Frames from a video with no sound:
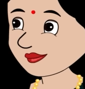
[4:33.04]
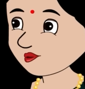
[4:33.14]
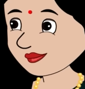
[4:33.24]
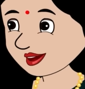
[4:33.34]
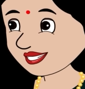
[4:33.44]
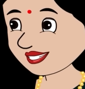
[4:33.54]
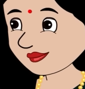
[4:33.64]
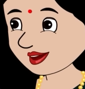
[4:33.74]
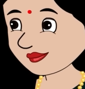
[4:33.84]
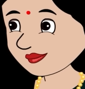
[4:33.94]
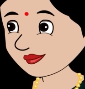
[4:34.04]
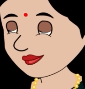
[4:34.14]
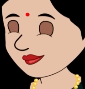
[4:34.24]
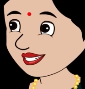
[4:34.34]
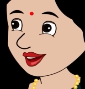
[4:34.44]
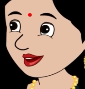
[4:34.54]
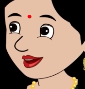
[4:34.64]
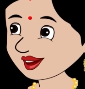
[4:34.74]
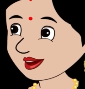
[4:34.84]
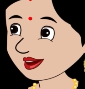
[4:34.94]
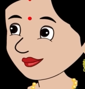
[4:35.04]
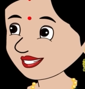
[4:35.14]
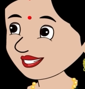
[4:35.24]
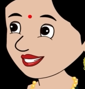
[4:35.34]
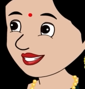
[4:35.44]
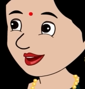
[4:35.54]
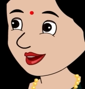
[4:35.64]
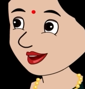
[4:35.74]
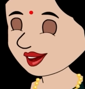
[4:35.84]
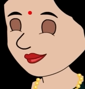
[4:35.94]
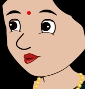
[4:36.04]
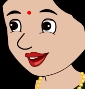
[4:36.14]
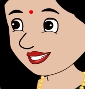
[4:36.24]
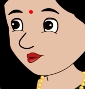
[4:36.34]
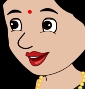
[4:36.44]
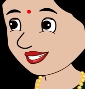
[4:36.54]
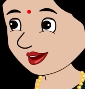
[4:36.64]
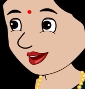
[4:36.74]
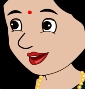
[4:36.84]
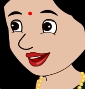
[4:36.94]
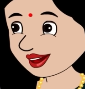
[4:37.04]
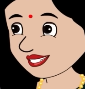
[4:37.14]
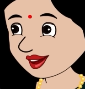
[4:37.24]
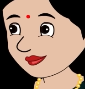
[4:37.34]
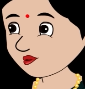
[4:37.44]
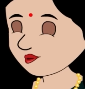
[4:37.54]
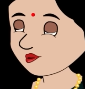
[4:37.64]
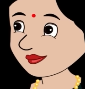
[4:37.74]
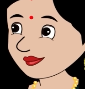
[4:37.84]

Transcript: समझ रही हूँ मैं तुझे बार बार फ्रिज खोलना है ताकि ठंडी हवा ले सके है ना